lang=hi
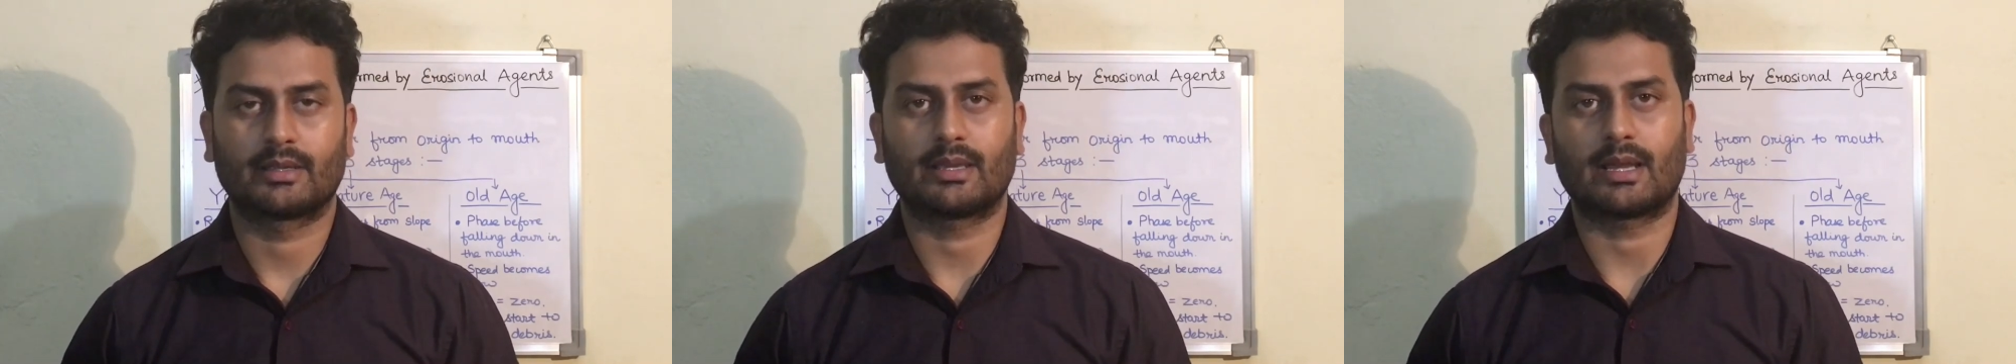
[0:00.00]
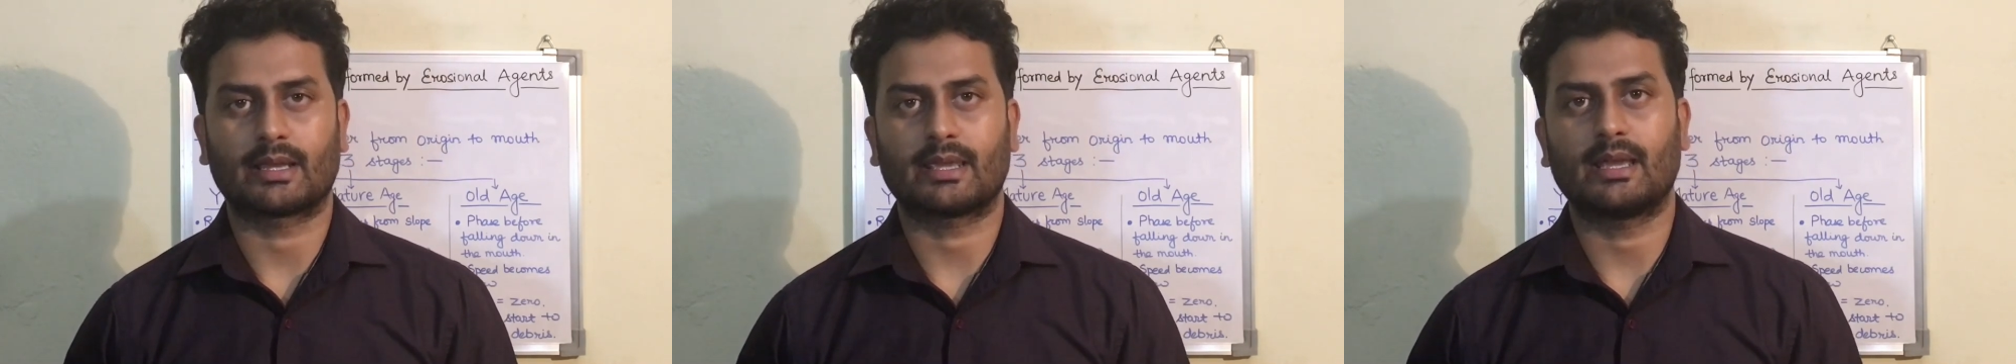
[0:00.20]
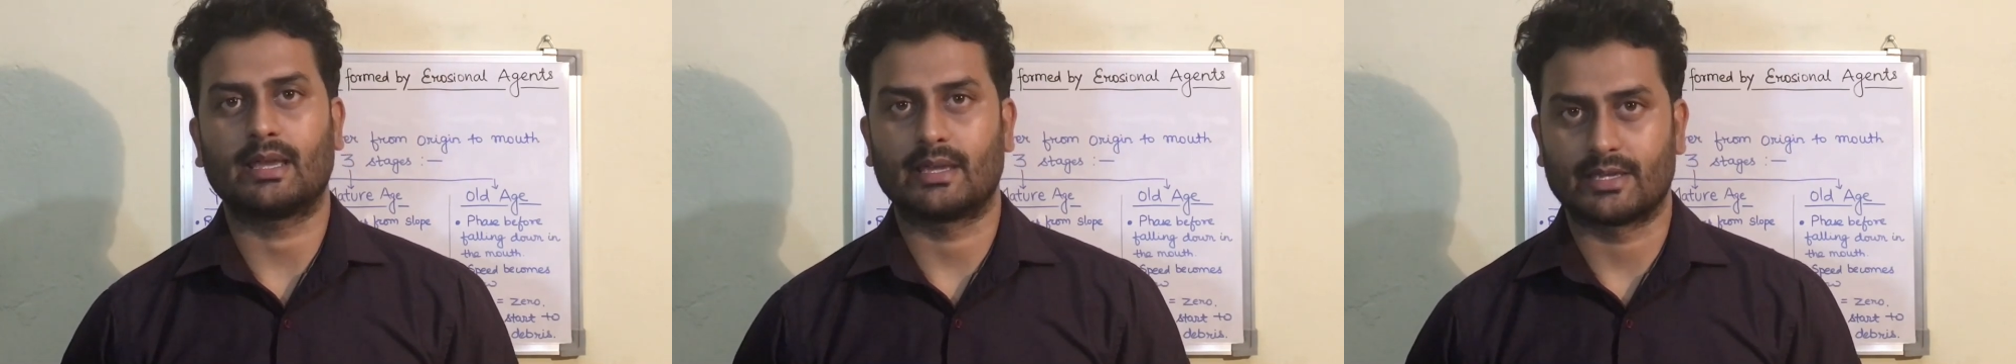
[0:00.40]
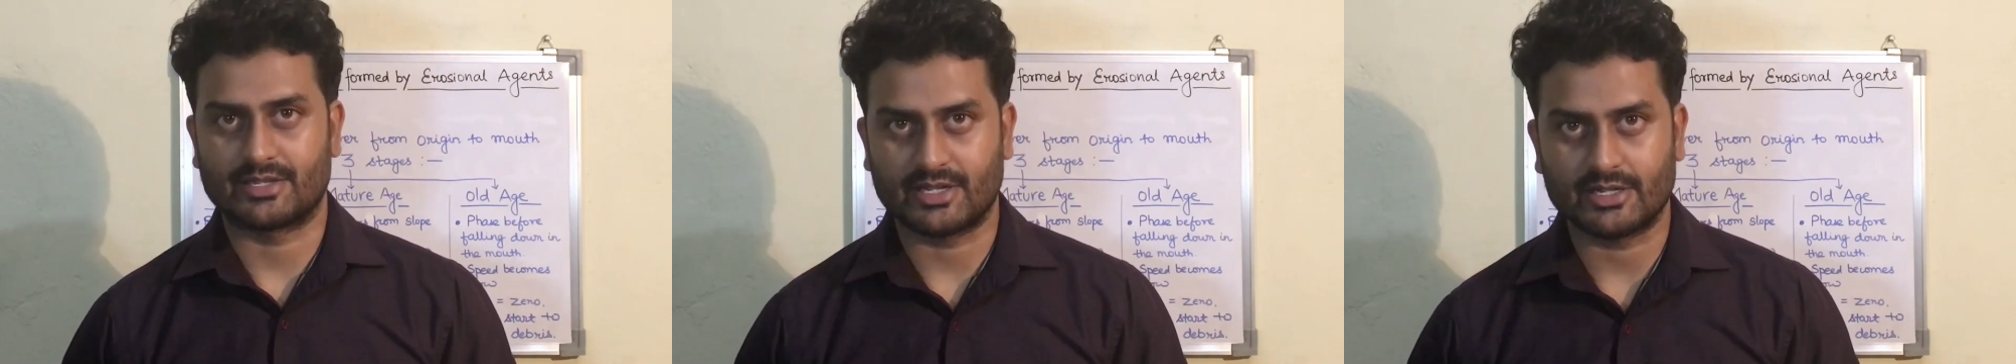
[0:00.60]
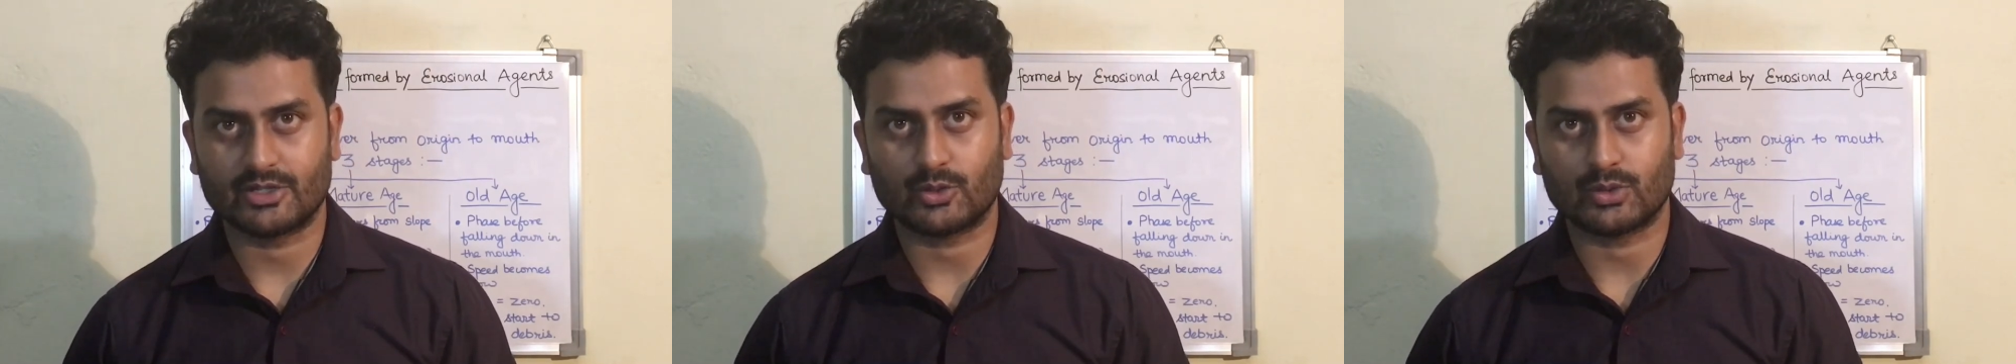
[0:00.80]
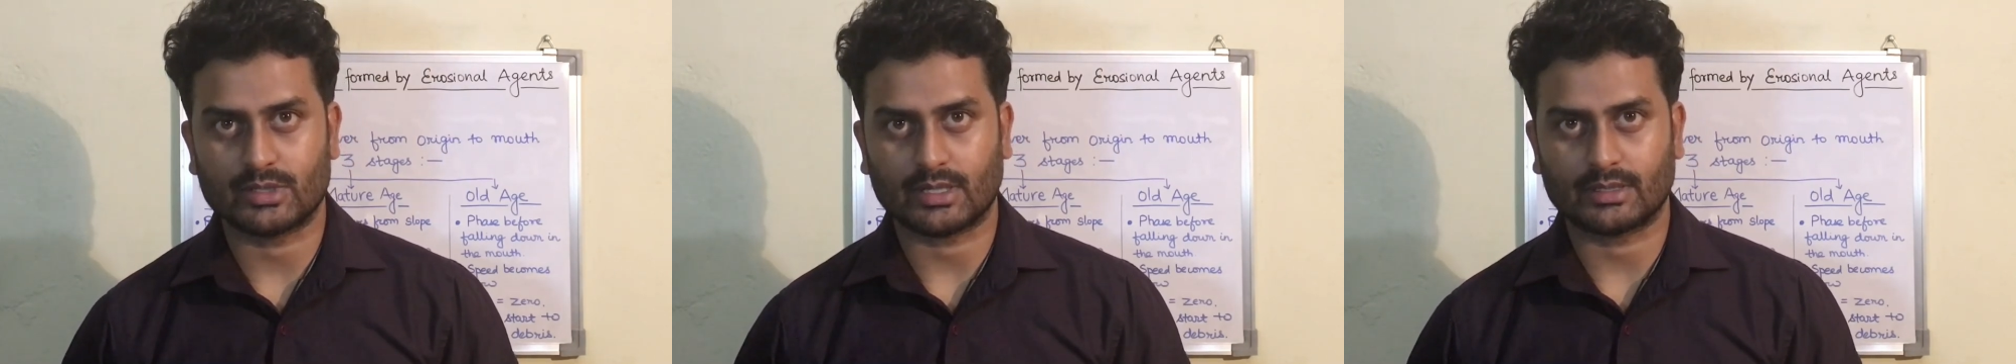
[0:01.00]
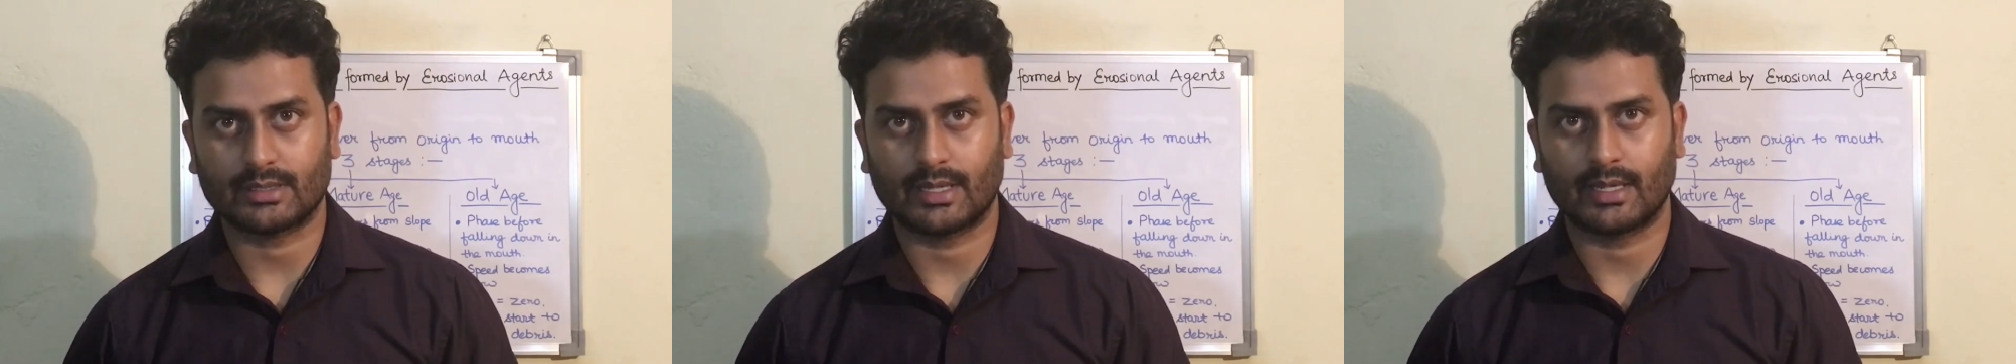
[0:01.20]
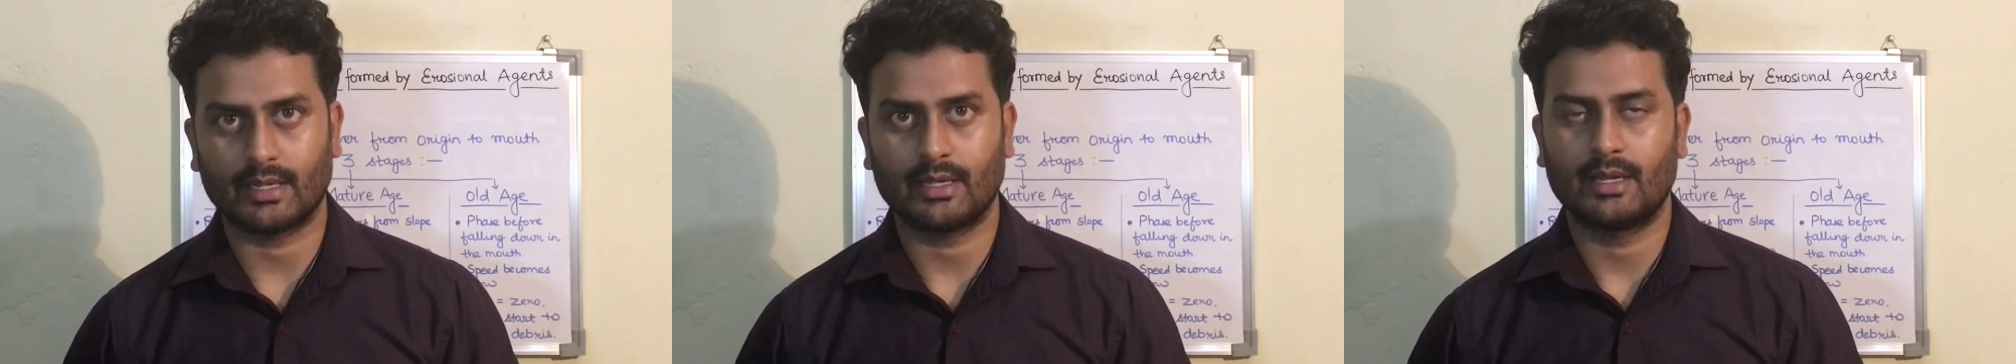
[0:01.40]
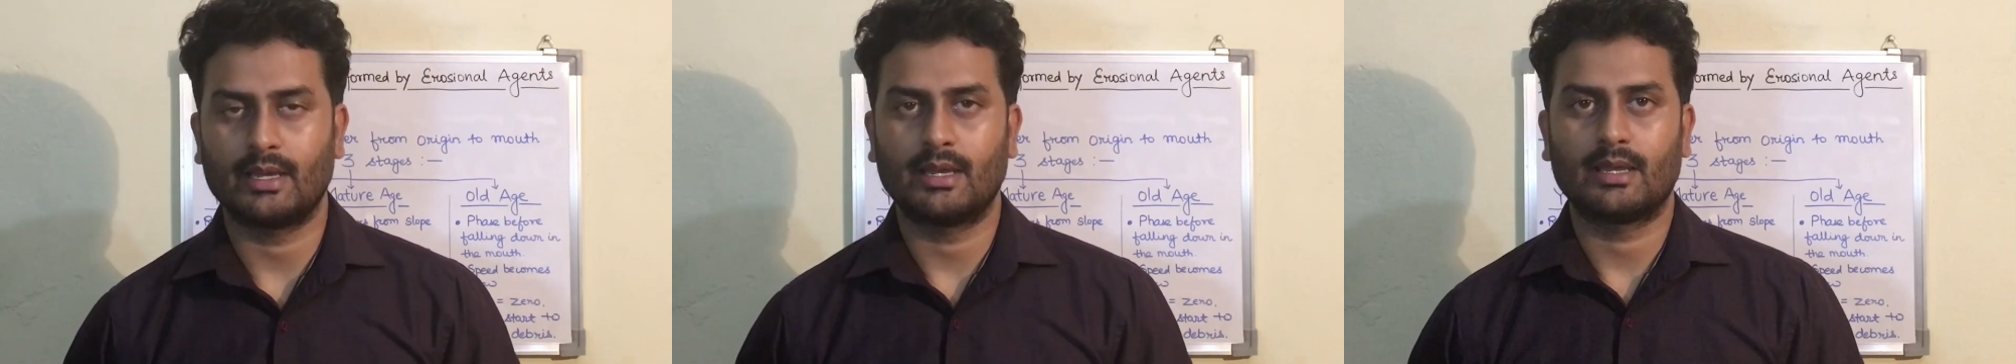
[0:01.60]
क्या क्या एजेंट्स हो सकते हैं